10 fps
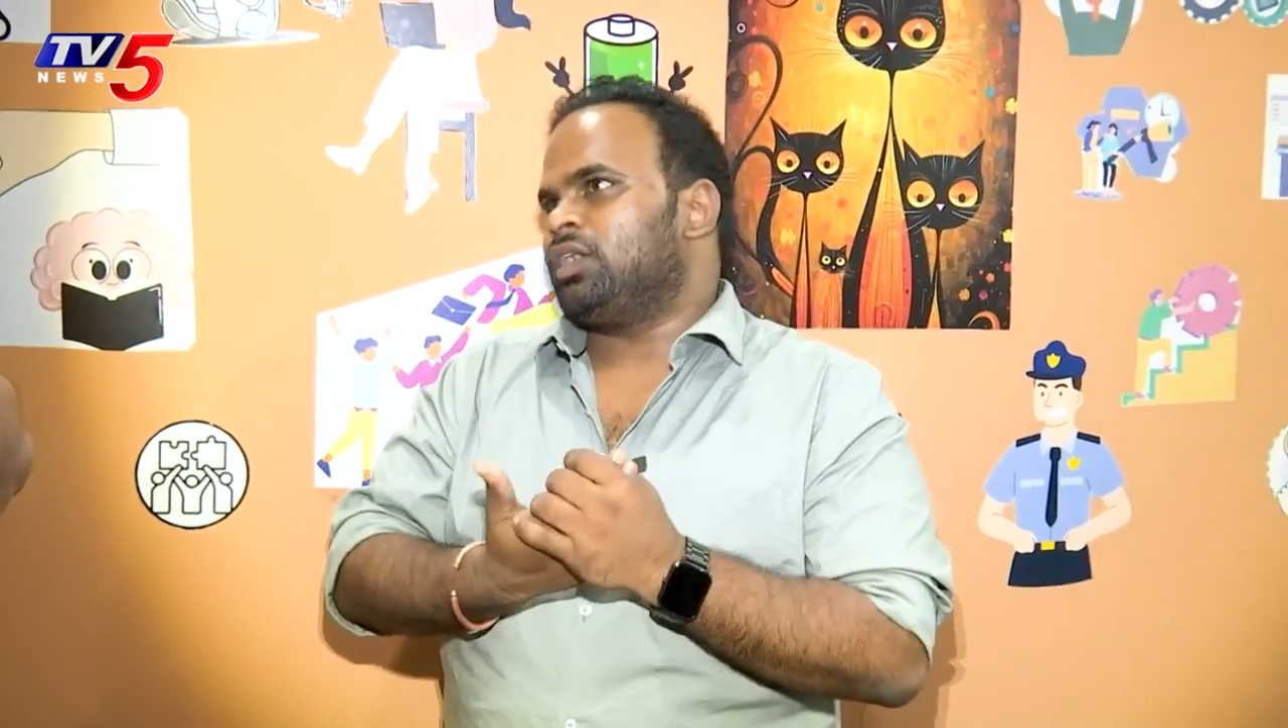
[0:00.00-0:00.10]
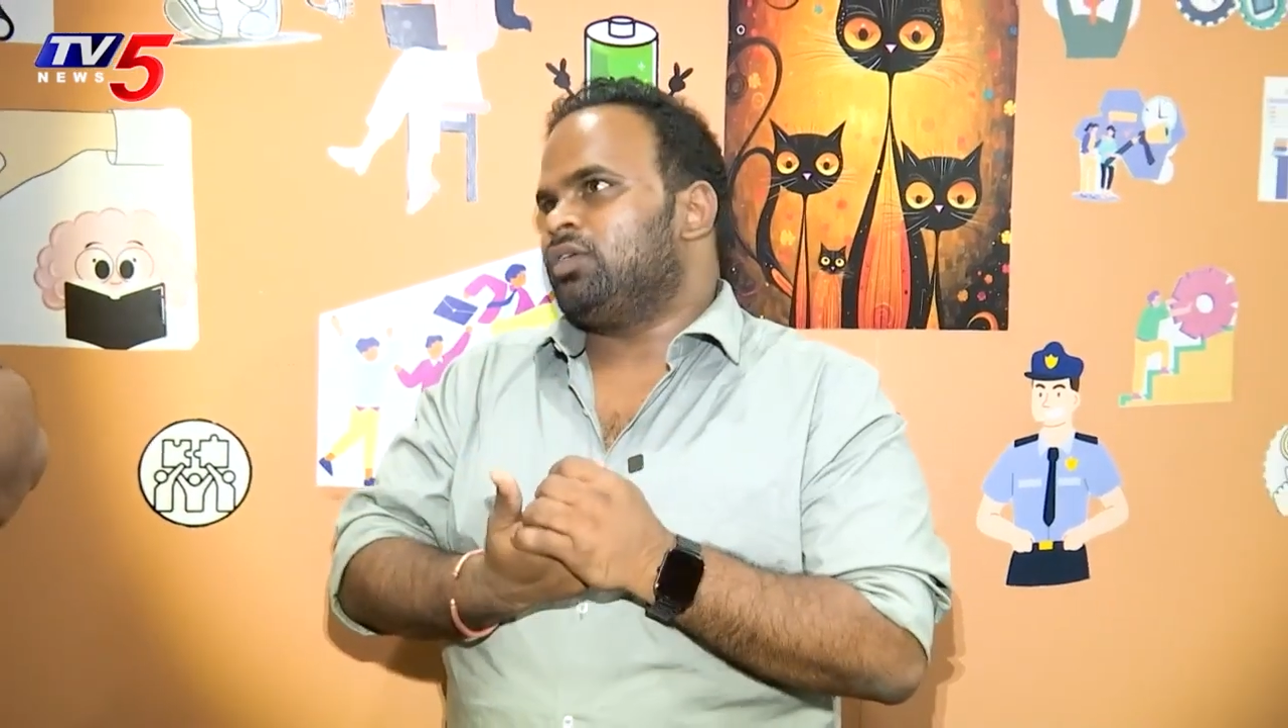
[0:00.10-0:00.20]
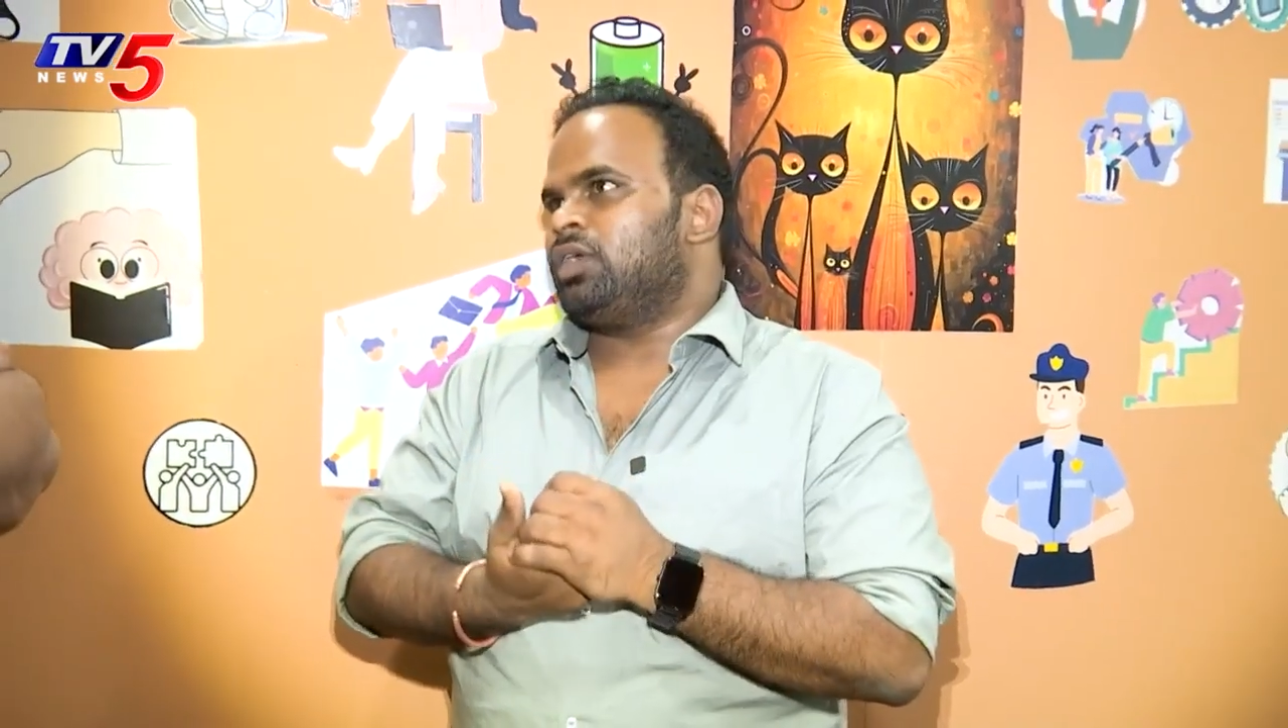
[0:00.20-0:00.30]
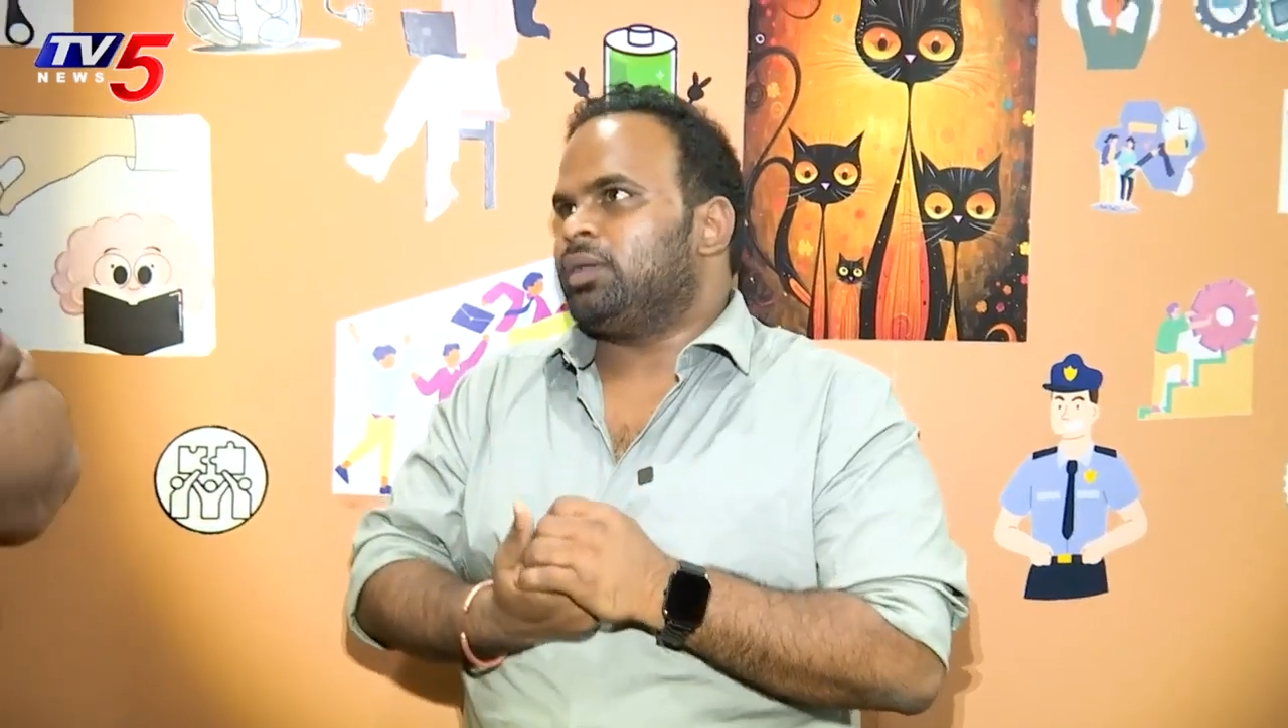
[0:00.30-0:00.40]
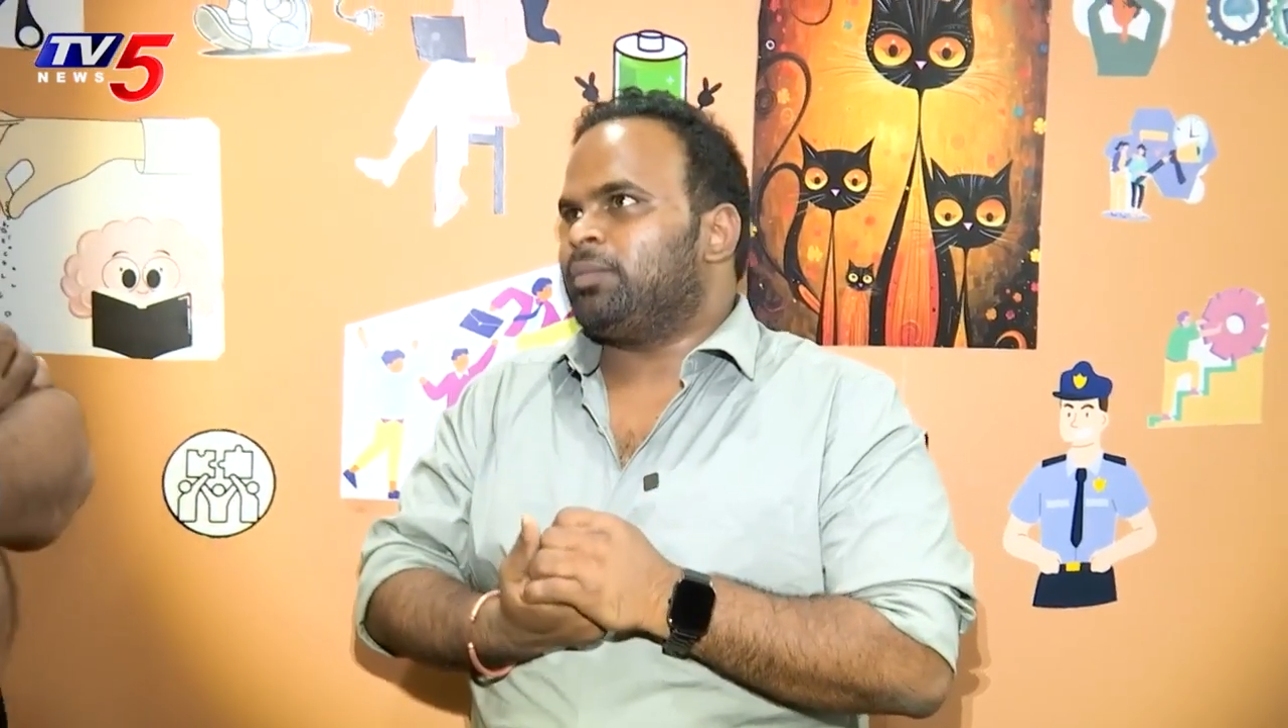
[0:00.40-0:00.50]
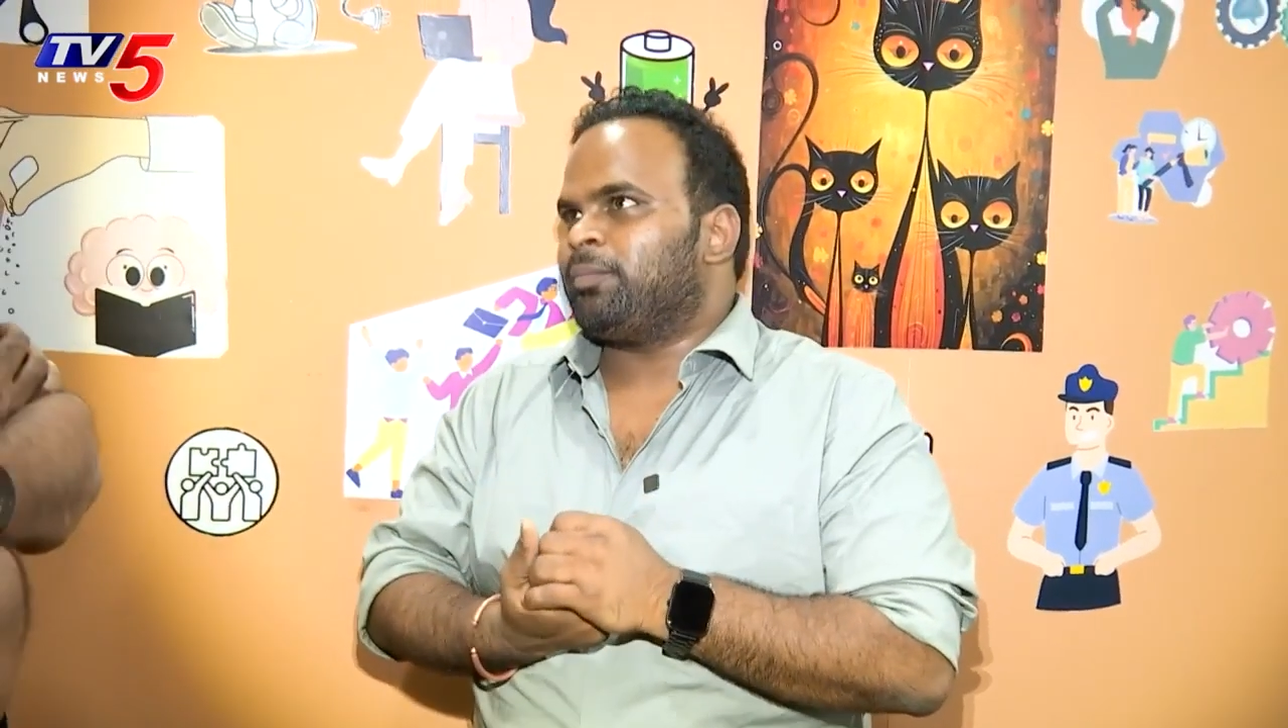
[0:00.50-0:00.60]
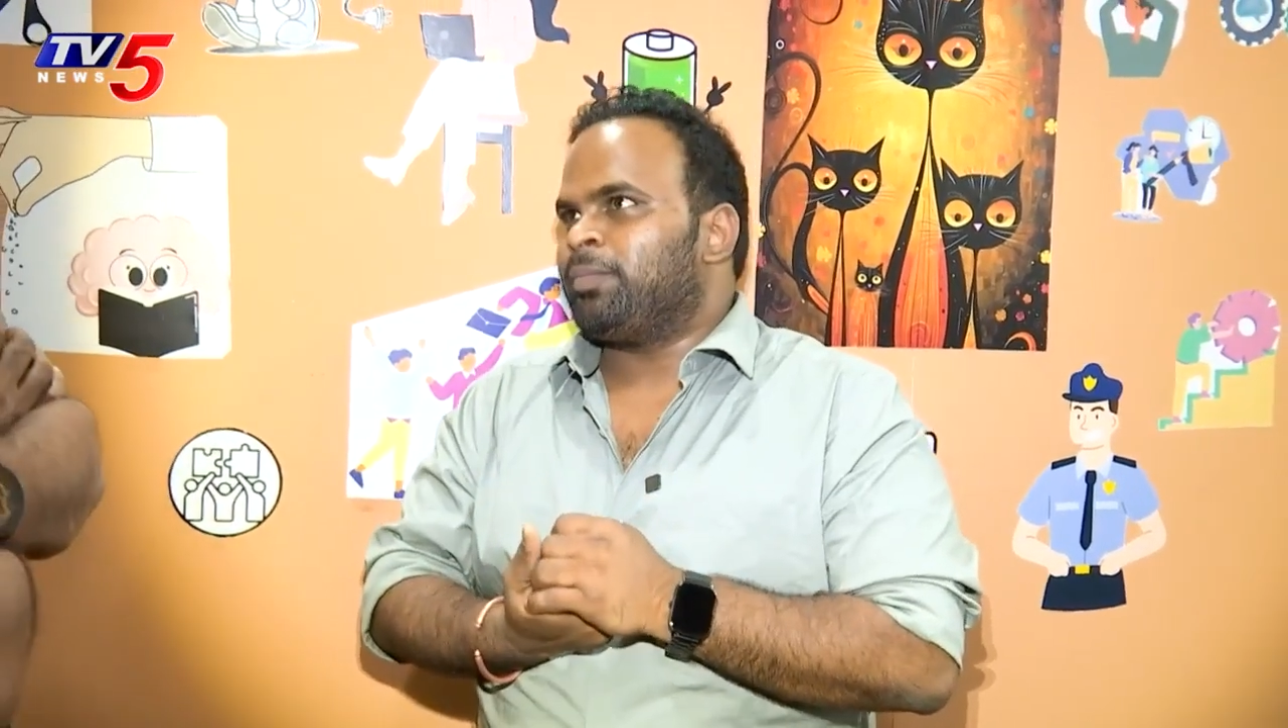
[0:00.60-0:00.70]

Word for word: హండ్రెడ్ ఉంటాయి